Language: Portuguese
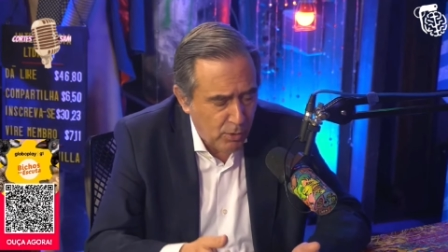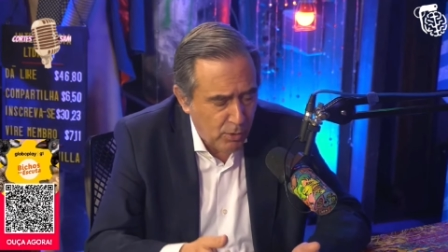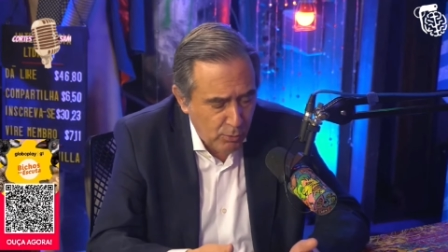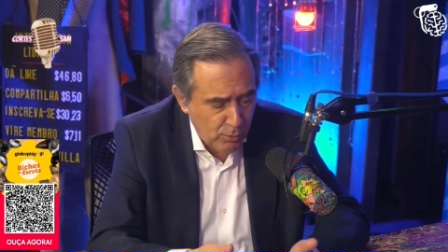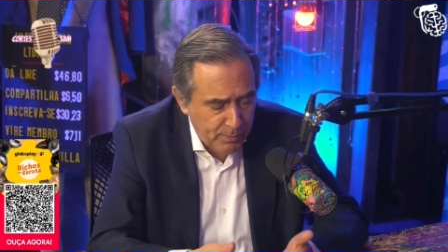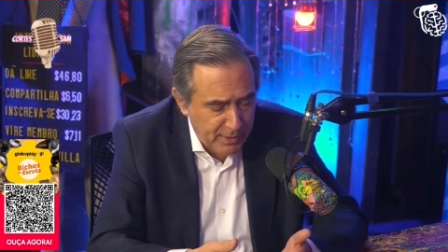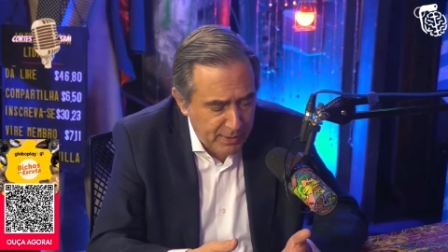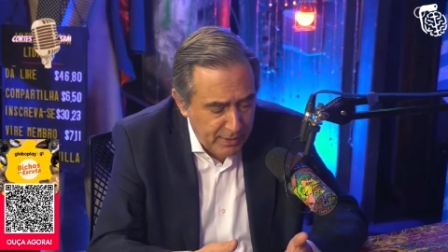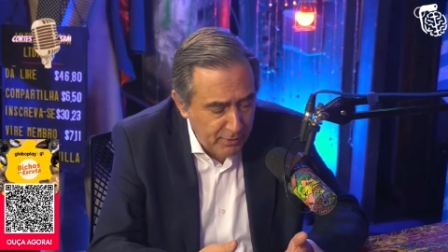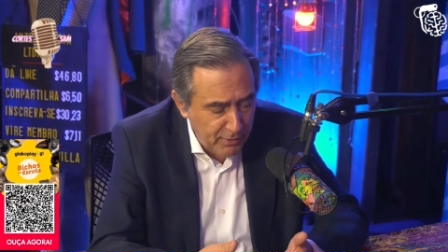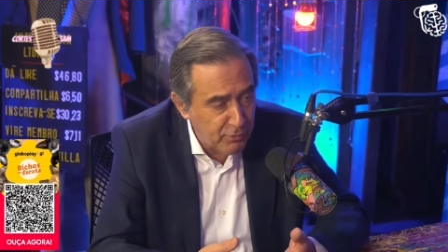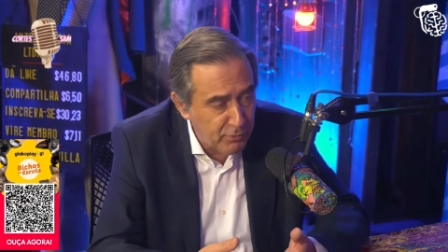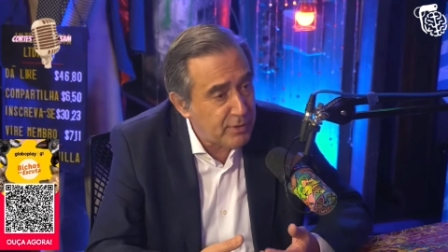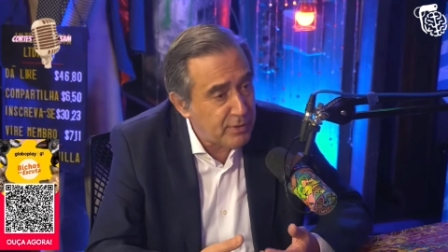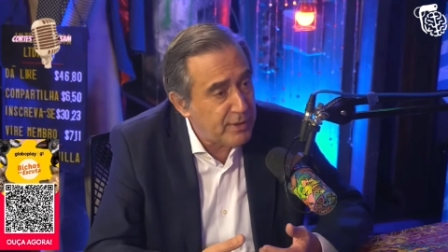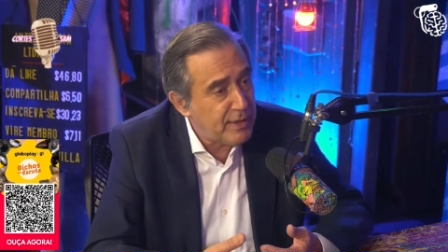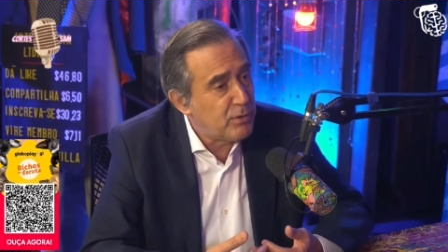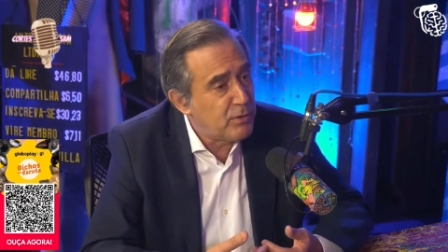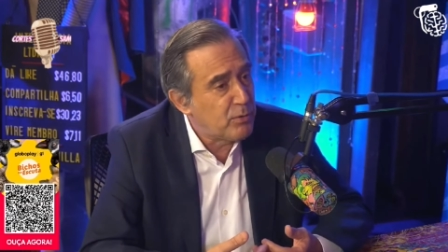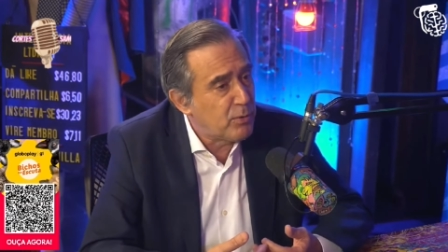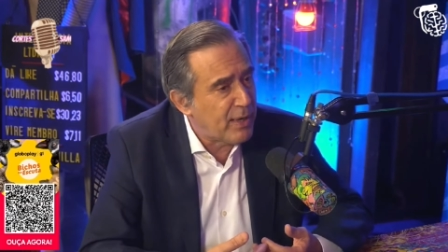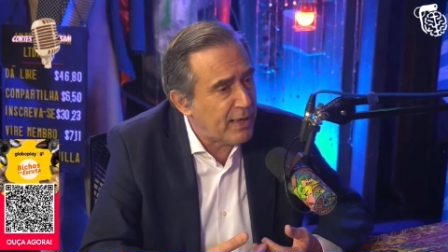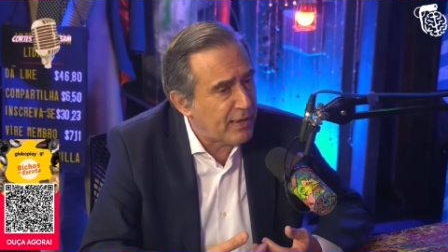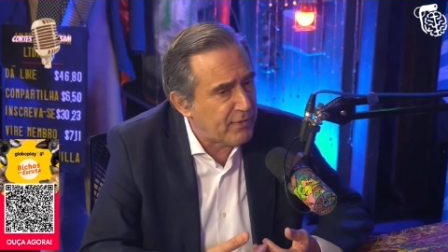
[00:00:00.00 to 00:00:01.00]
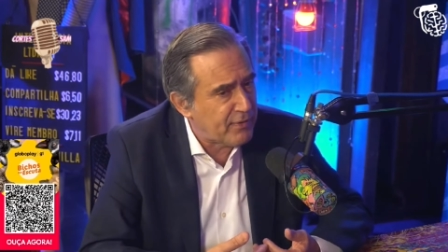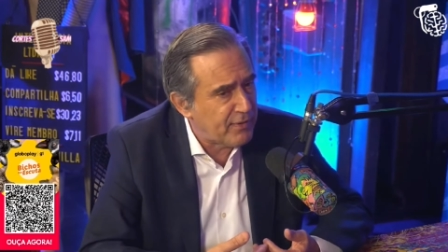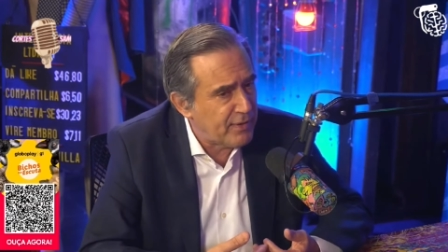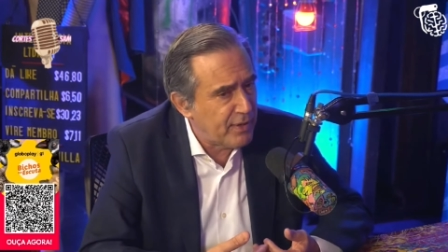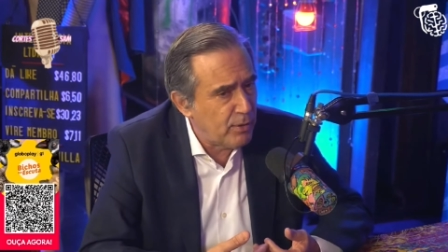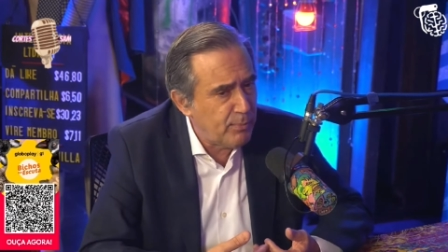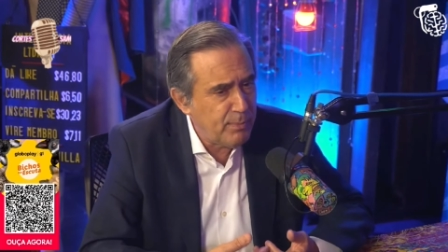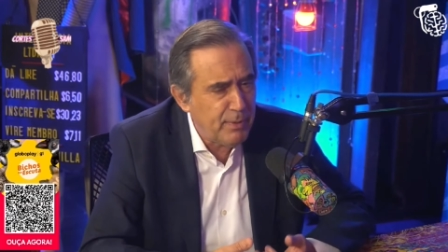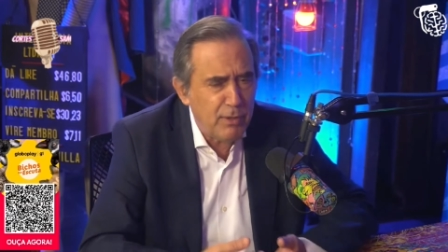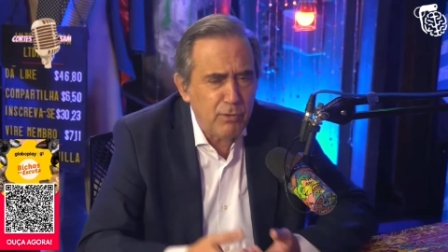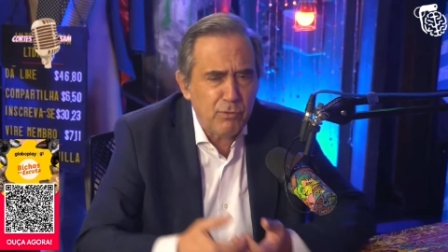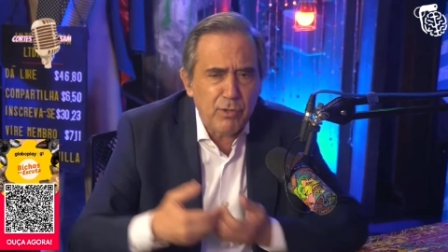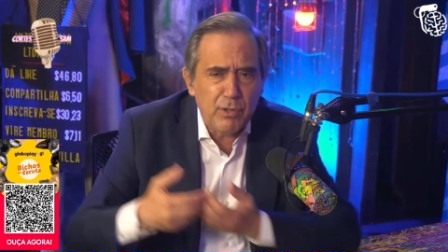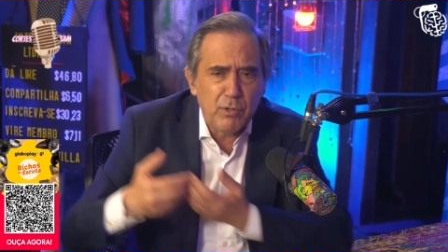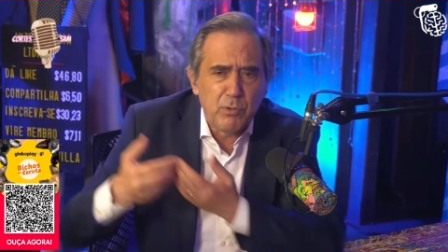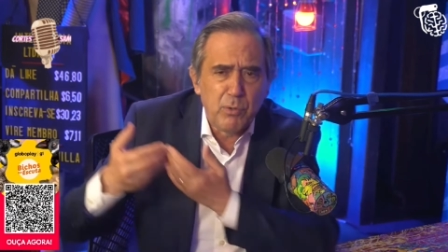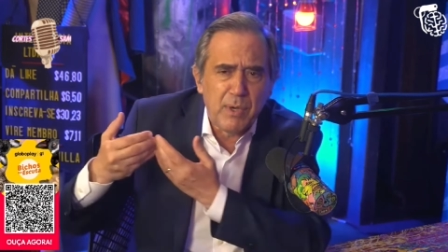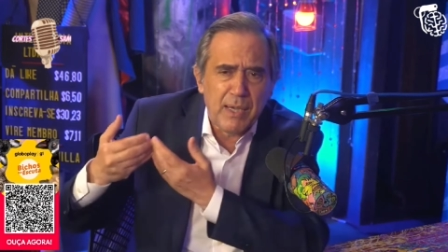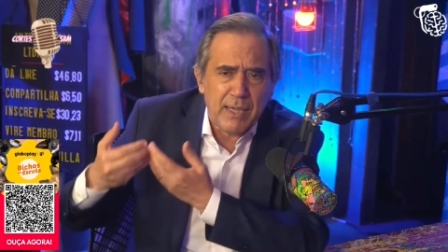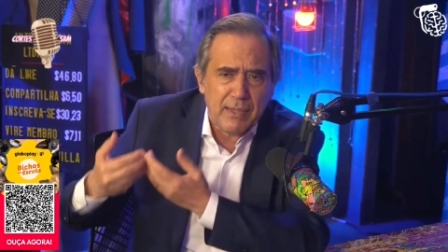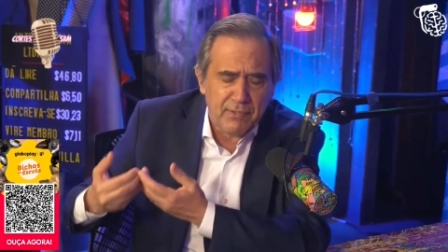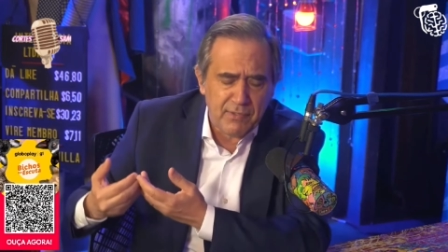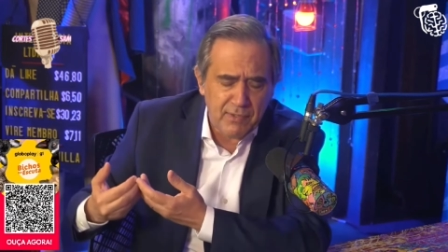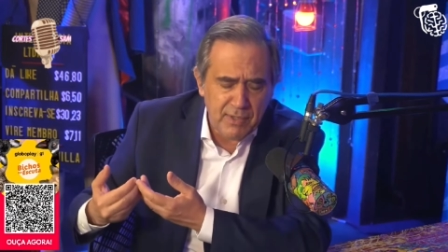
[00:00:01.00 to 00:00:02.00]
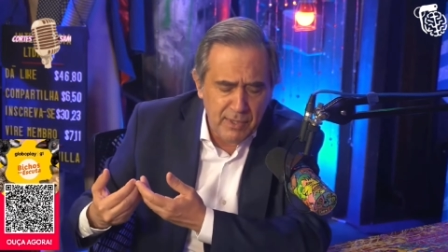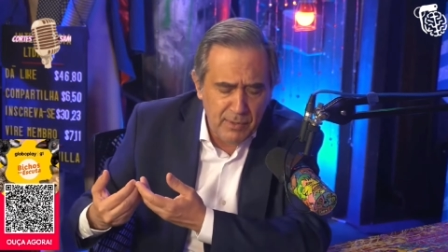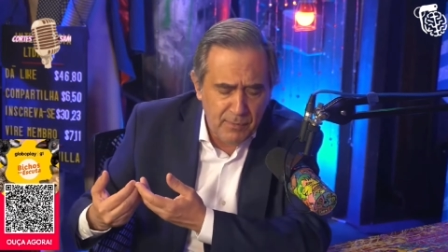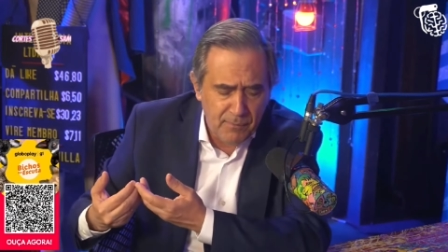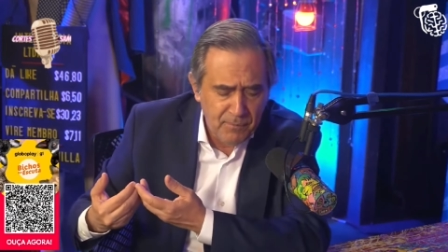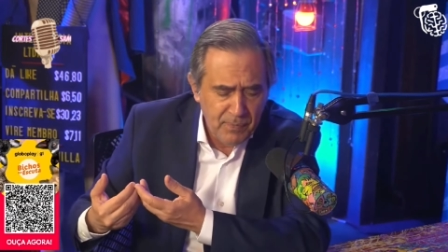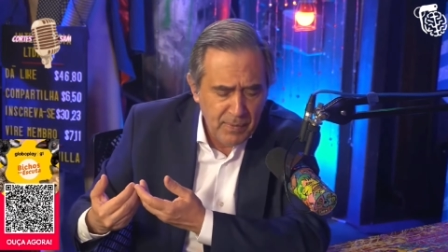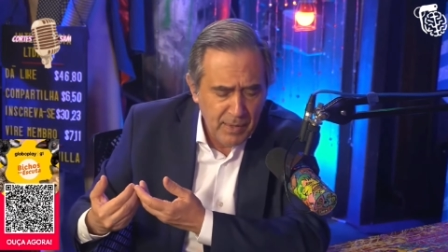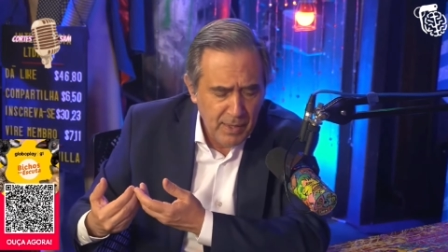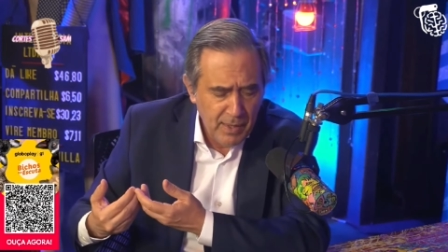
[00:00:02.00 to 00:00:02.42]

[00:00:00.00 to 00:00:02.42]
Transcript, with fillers: o ministro da Educação, o ministro da Educação,